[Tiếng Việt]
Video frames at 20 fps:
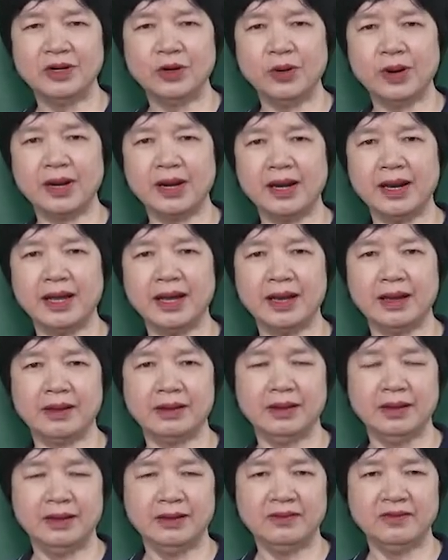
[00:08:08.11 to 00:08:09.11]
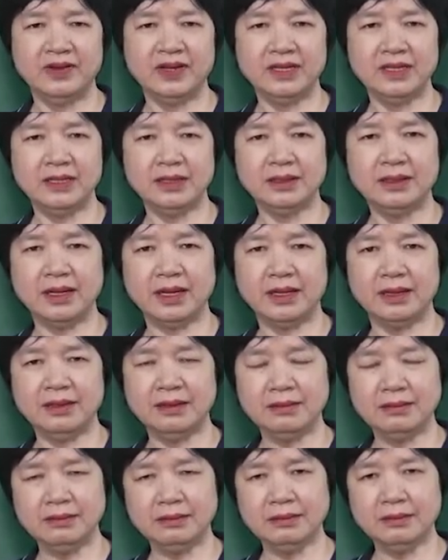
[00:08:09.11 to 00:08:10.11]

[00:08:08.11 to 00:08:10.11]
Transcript: hoặc là về những cái